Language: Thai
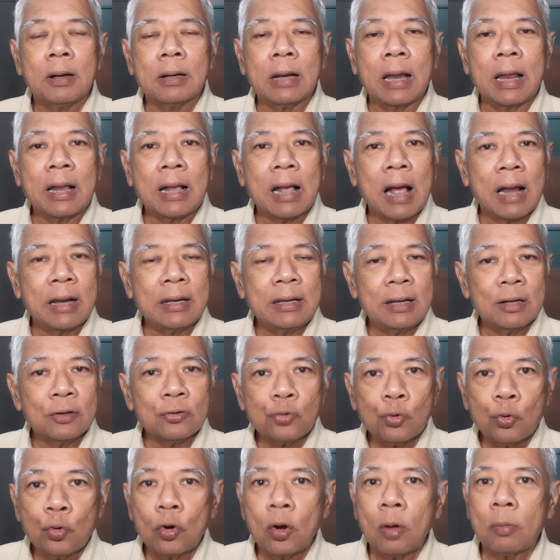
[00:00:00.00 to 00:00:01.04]
ในการที่จะ
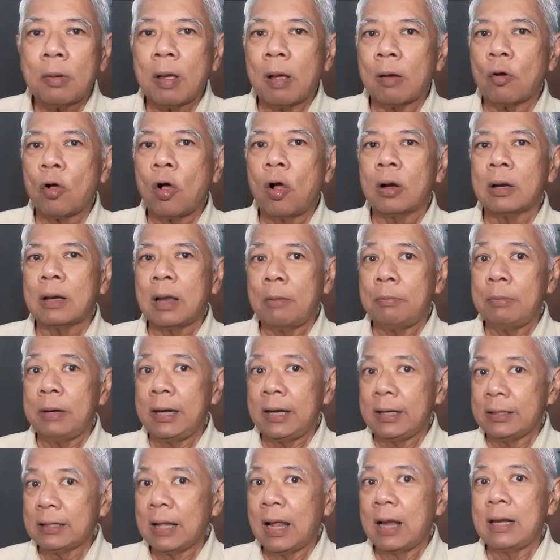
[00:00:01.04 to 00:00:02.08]
สู้รบกับกองทัพ
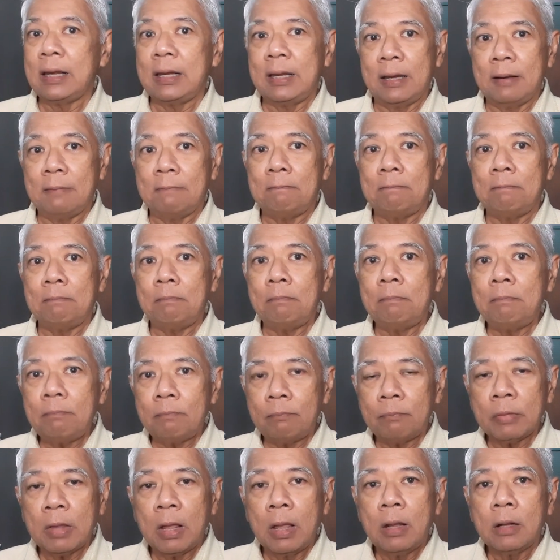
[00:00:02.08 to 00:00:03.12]
อิตาลี
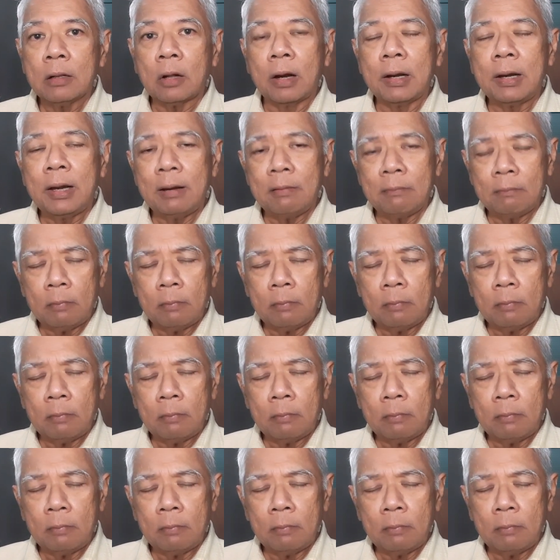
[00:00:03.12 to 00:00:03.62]
ตอนนี้